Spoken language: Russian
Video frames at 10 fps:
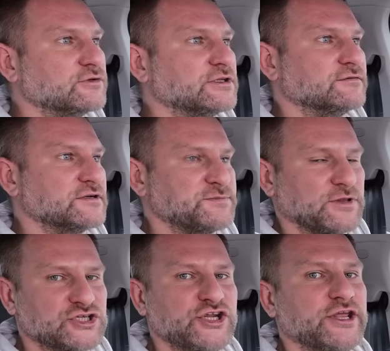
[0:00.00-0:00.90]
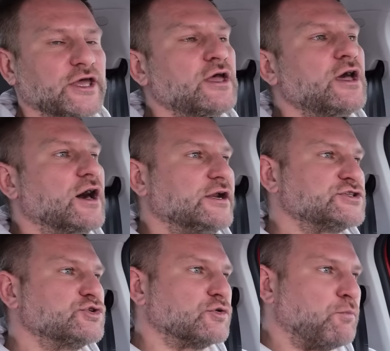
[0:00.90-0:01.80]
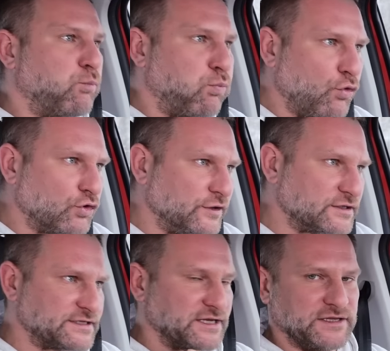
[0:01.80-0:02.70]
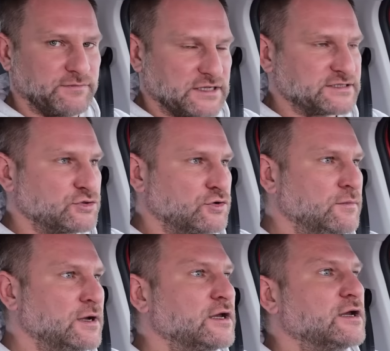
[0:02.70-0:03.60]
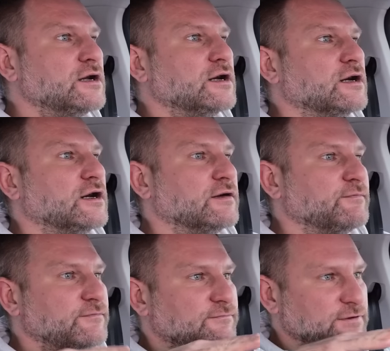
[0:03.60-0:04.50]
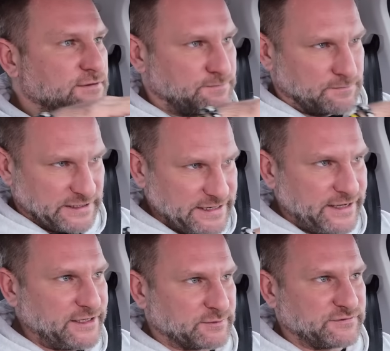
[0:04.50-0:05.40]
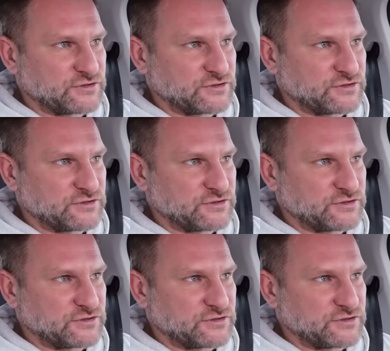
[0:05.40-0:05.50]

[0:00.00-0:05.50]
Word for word: и вот этого расположения рессор под задним мостом, а, по линейном